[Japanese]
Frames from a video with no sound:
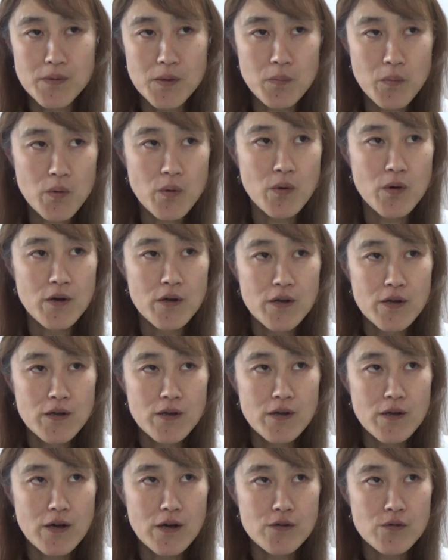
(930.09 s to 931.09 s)
でも、
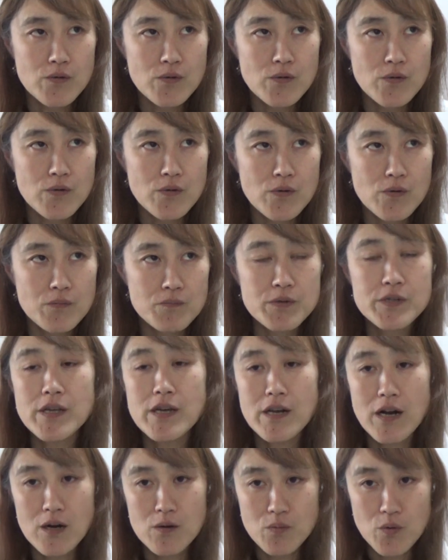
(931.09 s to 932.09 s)
あの
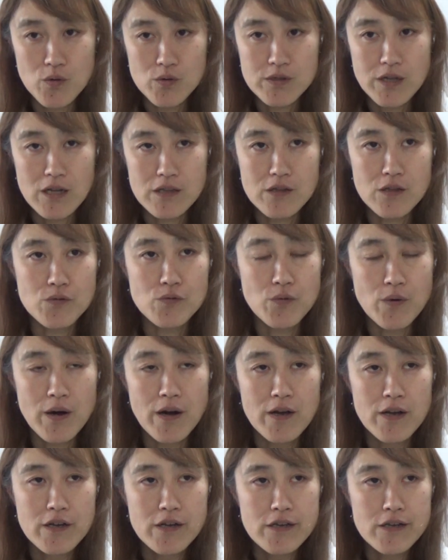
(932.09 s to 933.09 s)
ミネラルウォーターっていうの
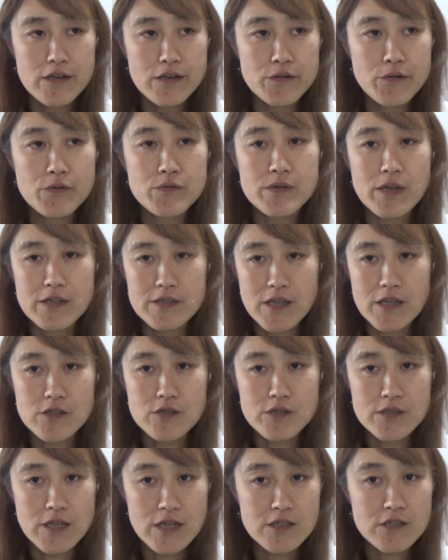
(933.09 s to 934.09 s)
はいろんな
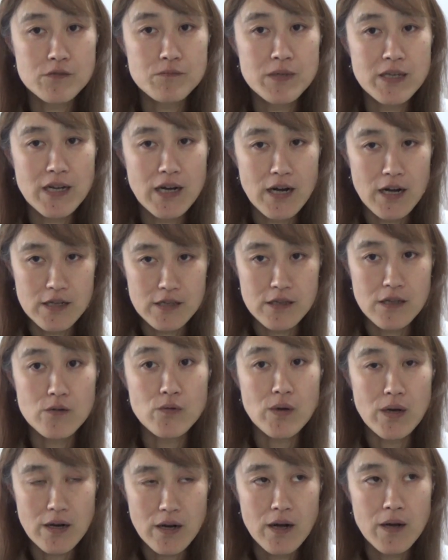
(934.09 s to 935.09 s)
雑味が入って
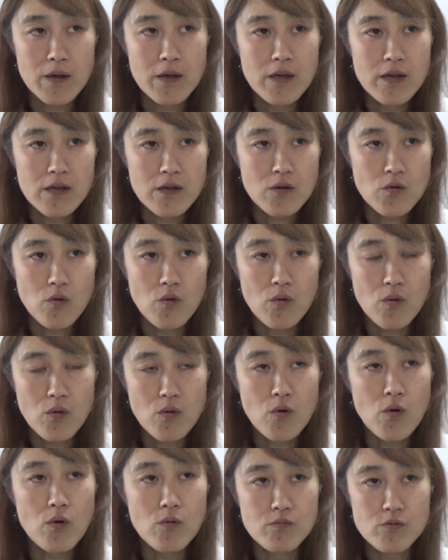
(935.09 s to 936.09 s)
るから
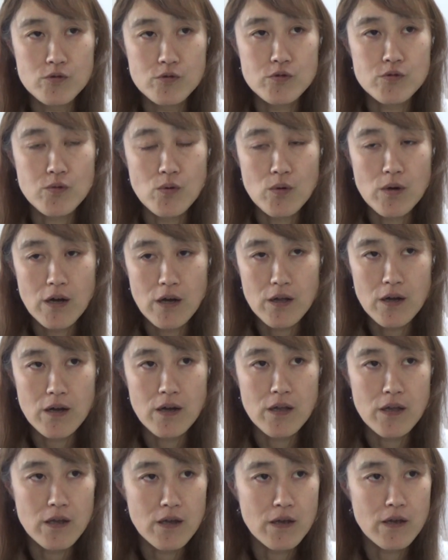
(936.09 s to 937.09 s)
鉱物と
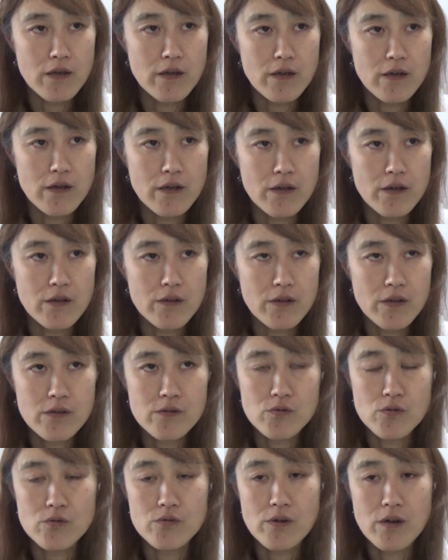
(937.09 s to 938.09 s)
か、えーね、
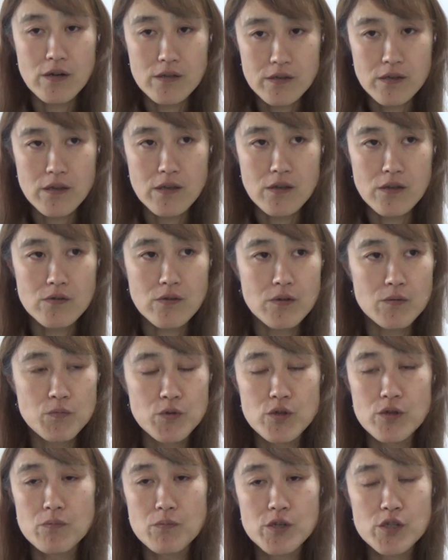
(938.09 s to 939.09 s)
そういうのが入ってて
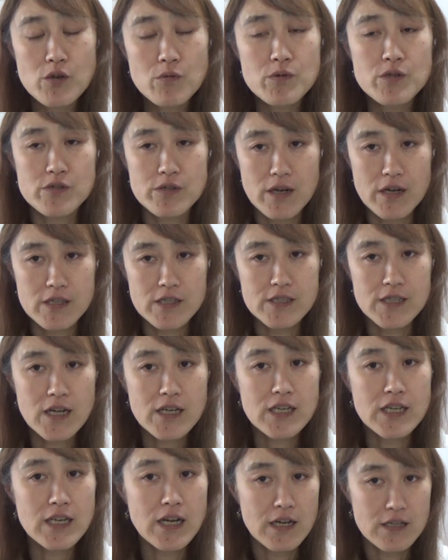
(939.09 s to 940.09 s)
井戸水の中で
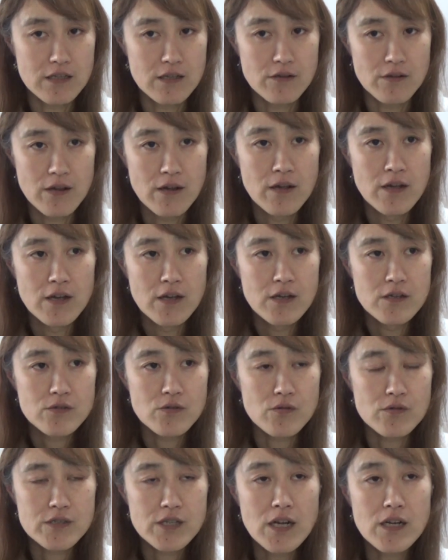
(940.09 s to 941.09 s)
雑菌入ってるね
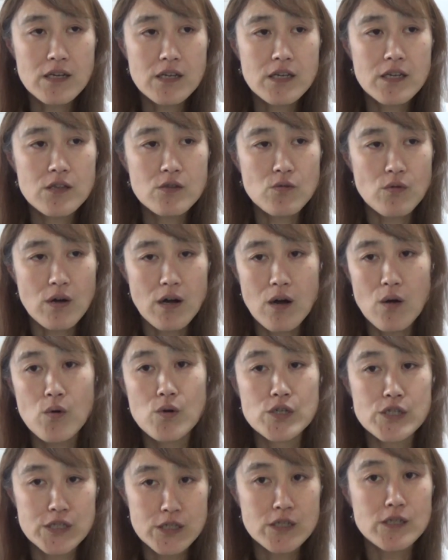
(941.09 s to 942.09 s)
その雑菌とかが美
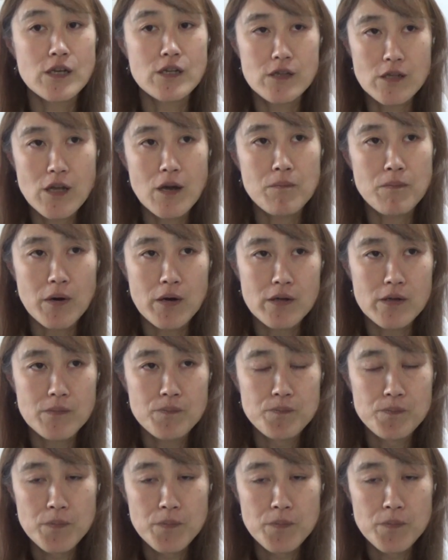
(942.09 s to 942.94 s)
味しいねんってやっぱり